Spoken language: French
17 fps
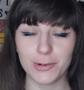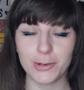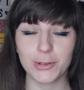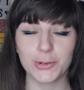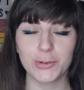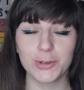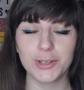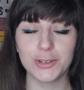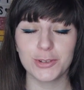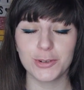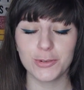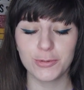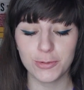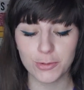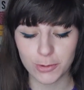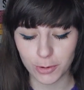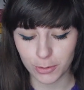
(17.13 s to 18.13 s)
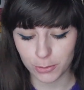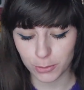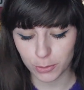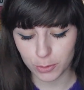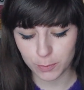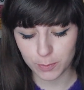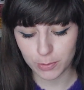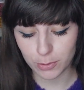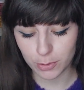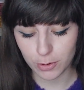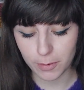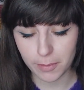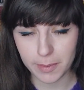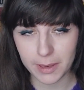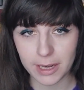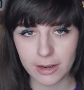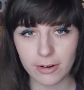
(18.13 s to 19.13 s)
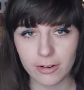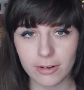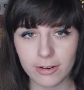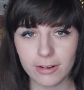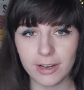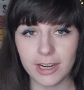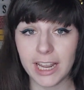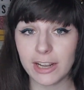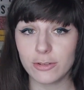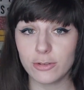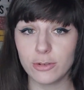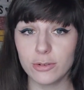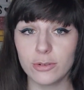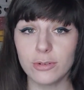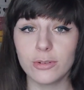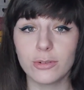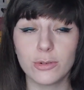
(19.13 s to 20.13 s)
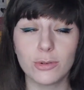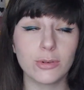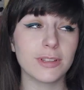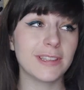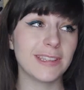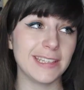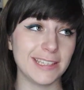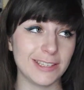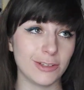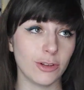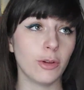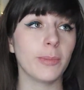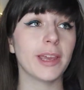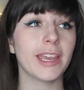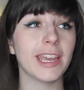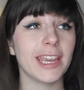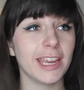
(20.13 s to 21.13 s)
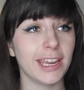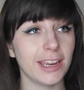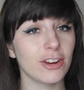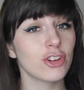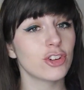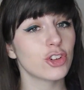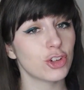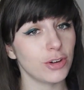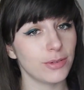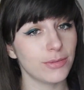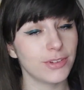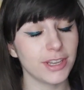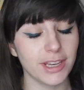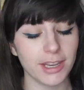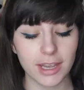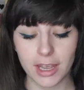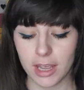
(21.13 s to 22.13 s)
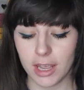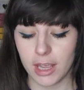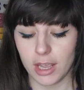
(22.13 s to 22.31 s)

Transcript: Aujourd'hui, je vous retrouve pour le bilan lecture de décembre et janvier.